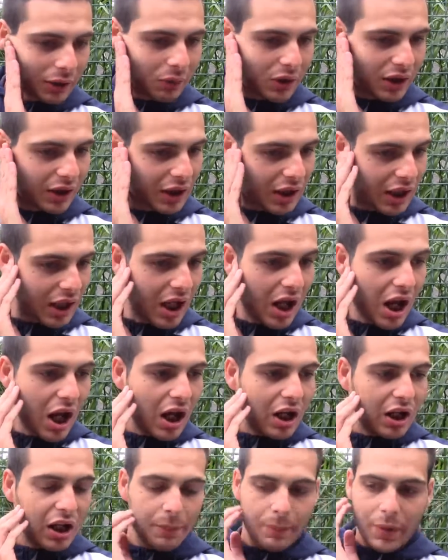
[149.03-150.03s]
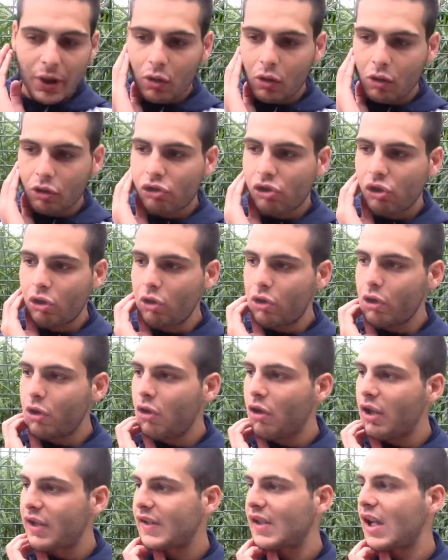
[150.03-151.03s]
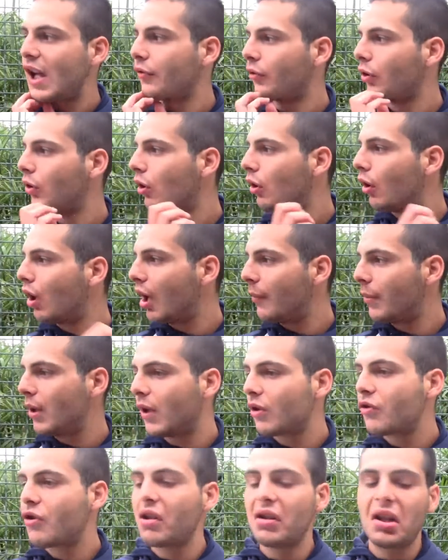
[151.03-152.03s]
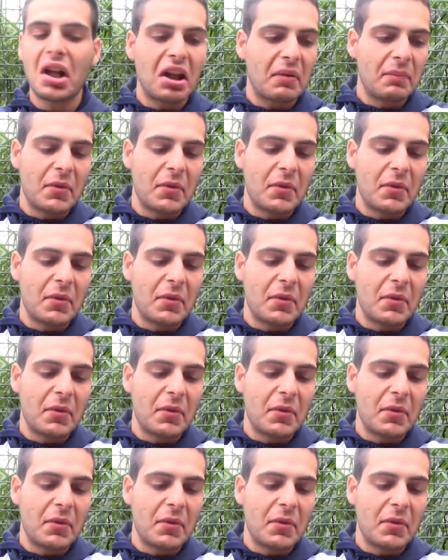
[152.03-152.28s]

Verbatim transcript: quindi il percorso loro è stato la prima giornata,